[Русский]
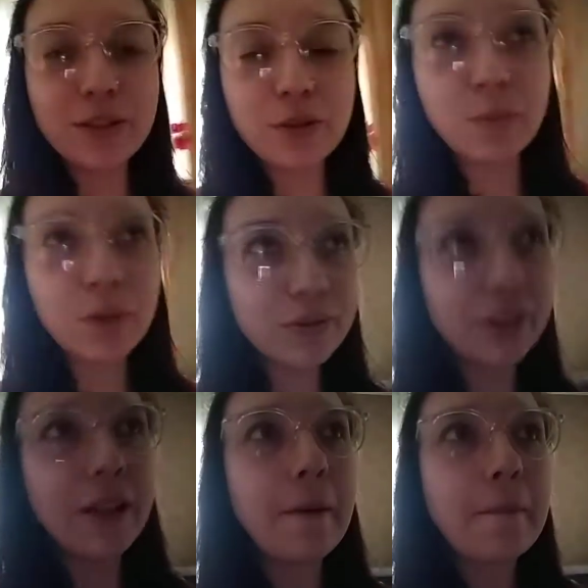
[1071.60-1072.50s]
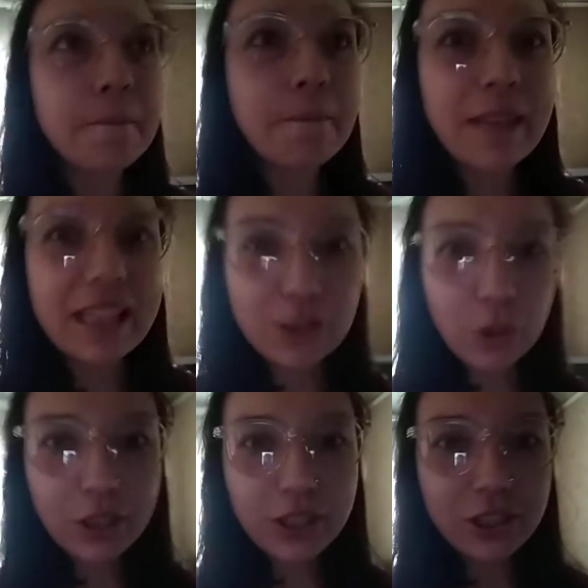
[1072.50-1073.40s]
зубов
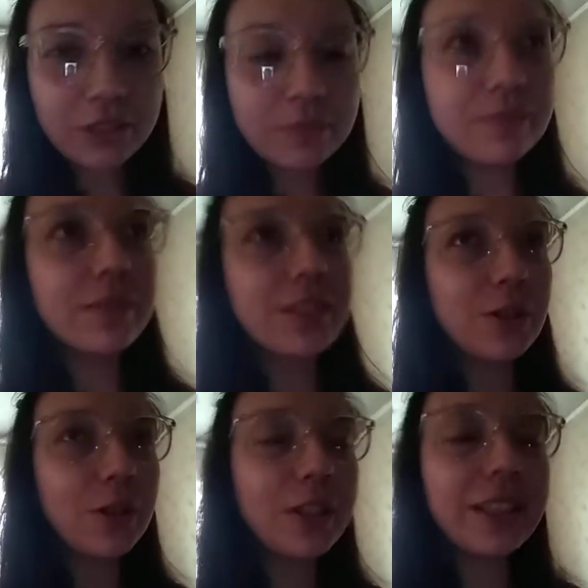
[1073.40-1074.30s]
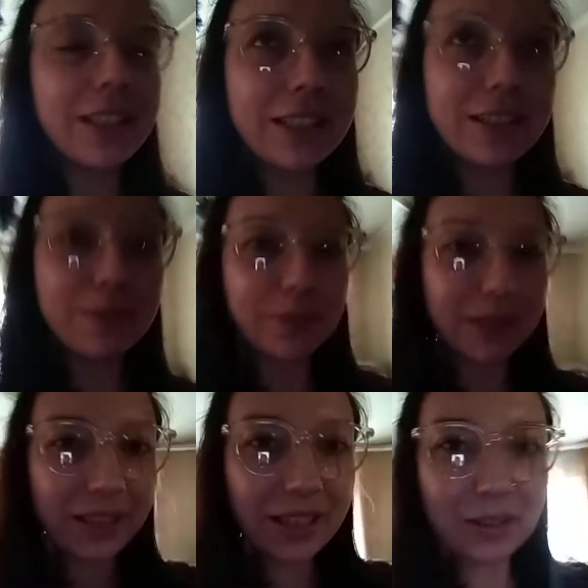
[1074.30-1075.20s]
столько же, сколько их
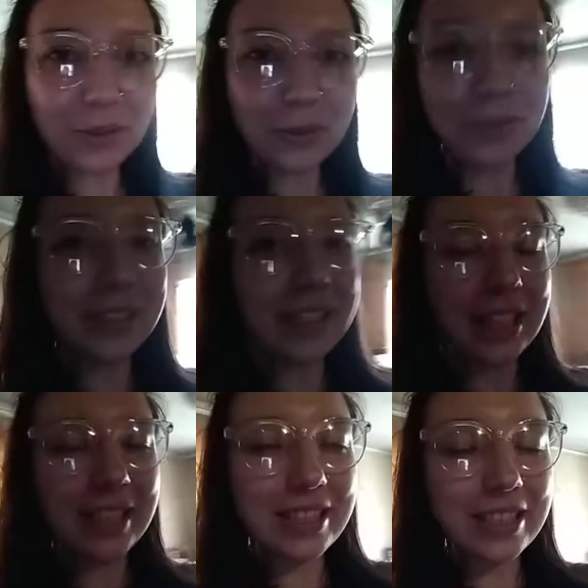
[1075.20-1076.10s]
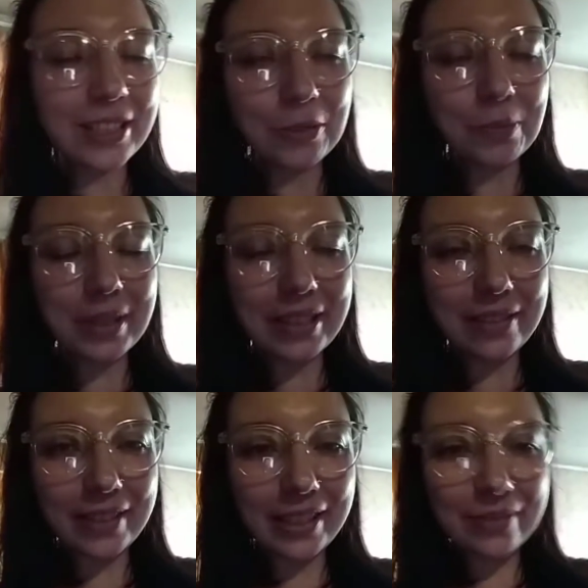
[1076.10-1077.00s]
было у вокалиста группы
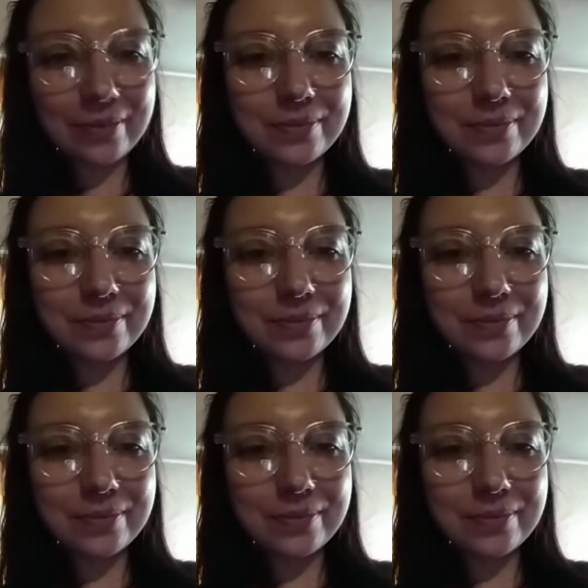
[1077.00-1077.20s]
Queen.